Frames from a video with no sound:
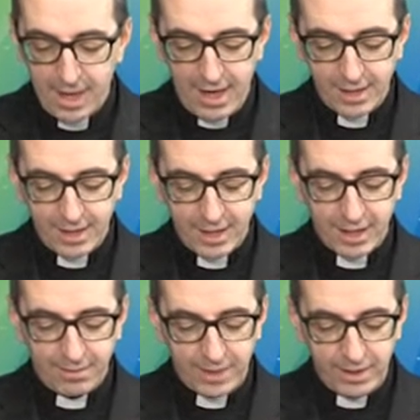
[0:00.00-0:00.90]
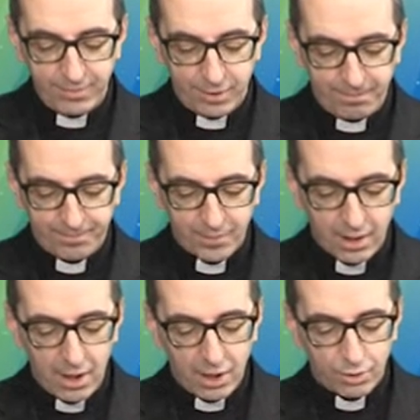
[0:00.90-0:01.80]
anche da vivo.
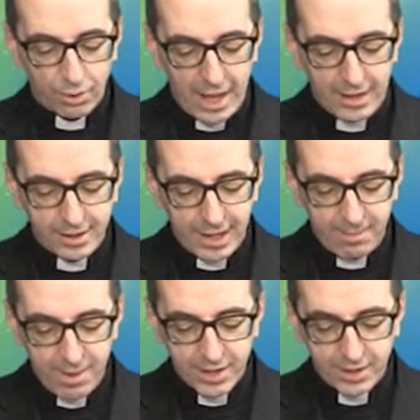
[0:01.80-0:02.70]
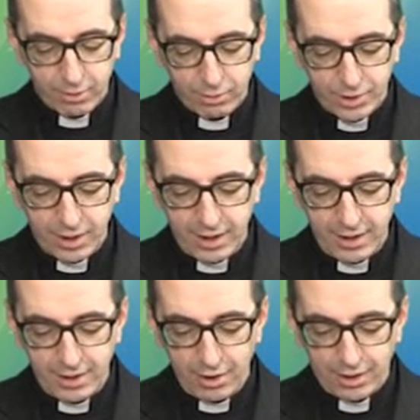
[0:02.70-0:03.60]
Durante la persecuzione
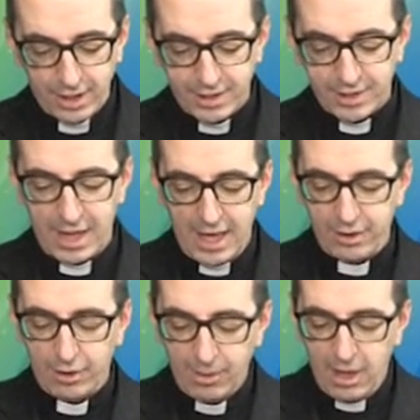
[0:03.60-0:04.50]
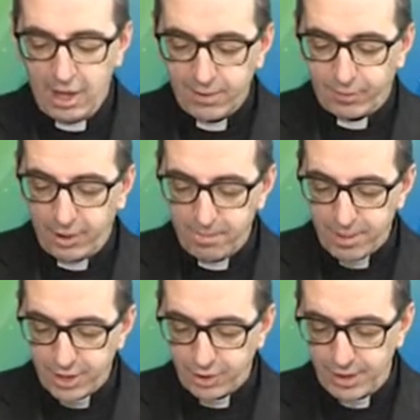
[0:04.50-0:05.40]
di Diocleziano Fu
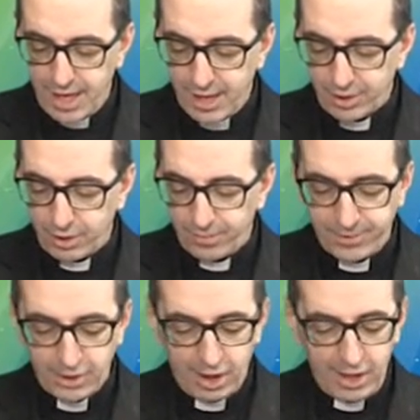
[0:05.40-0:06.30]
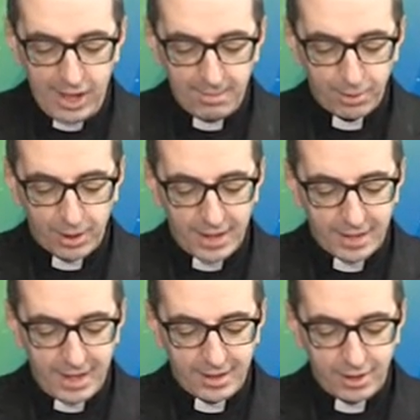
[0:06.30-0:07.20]
imprigionato fino all'epoca
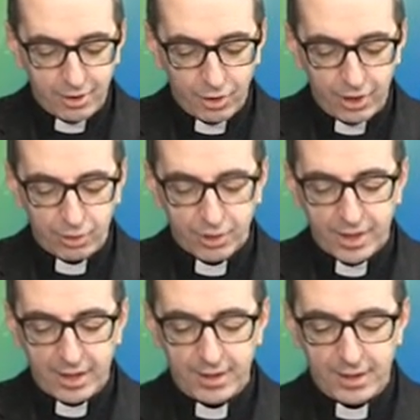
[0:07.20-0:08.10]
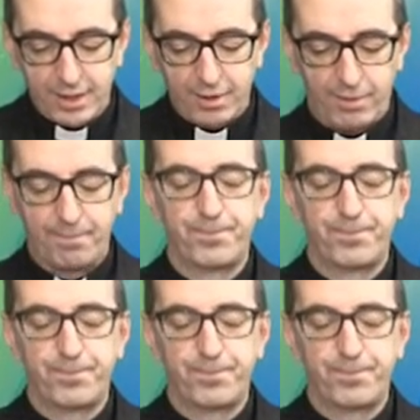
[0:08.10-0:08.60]
dell'editto di Costantino.